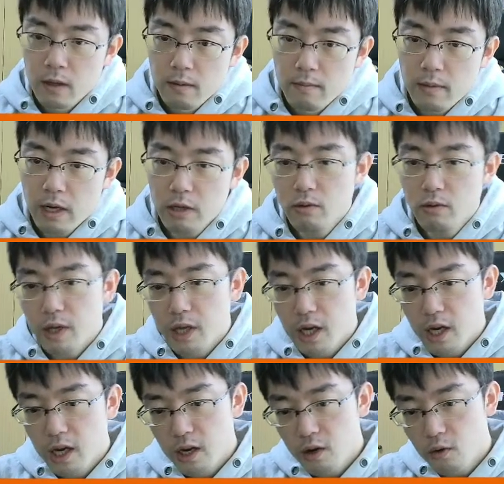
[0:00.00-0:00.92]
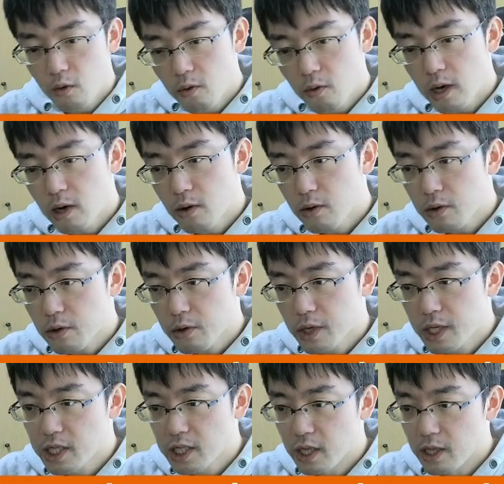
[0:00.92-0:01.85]
まあ、あとはね、え交換を拒
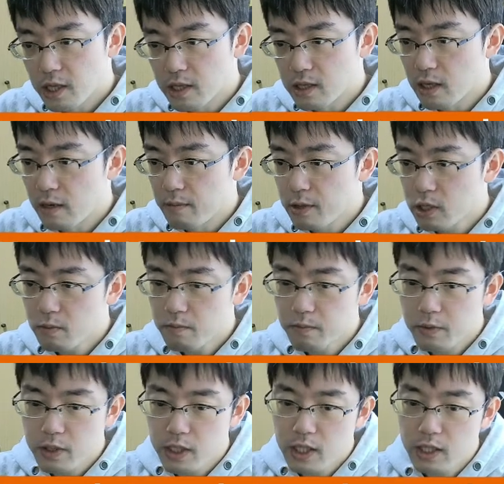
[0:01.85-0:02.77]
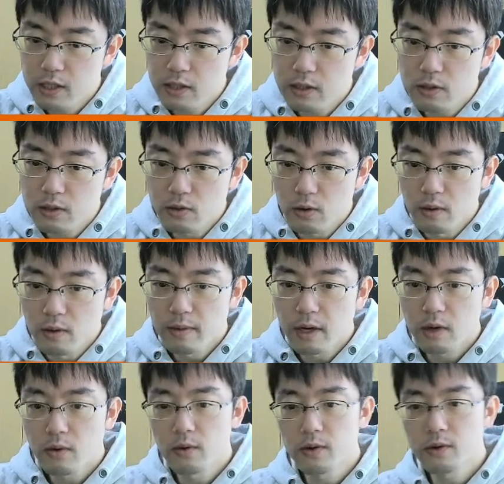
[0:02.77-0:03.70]
否してですね、ビショップ C2 と、ま
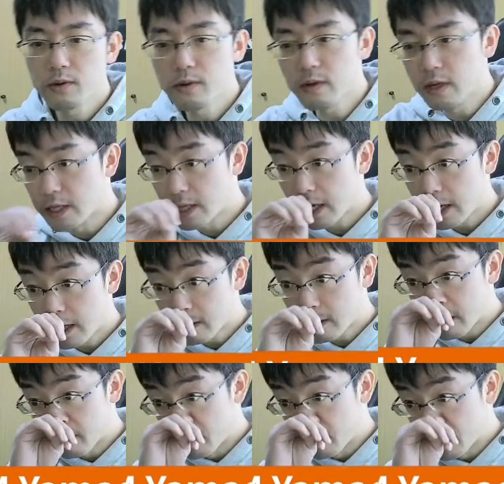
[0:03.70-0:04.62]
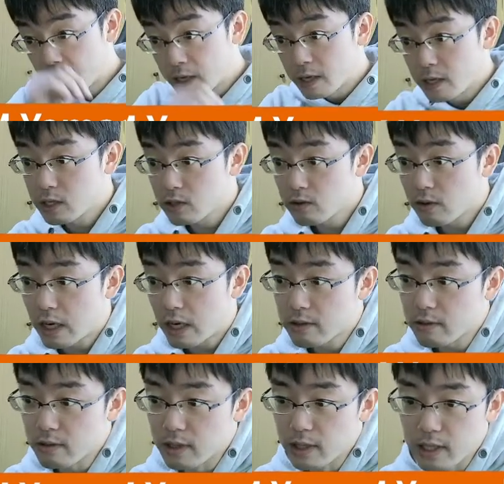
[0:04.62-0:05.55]
あ、こういう風に下がる手もね、一応あ
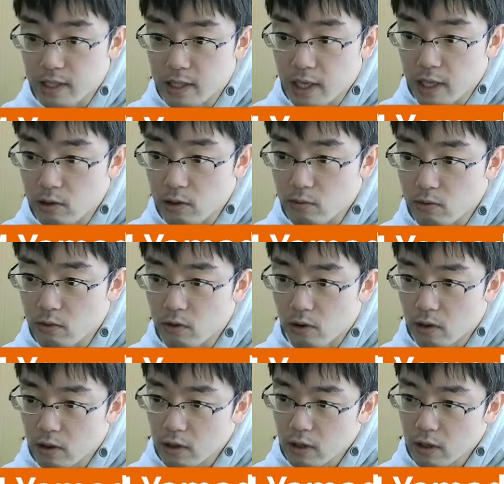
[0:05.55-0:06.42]
るんですけれども、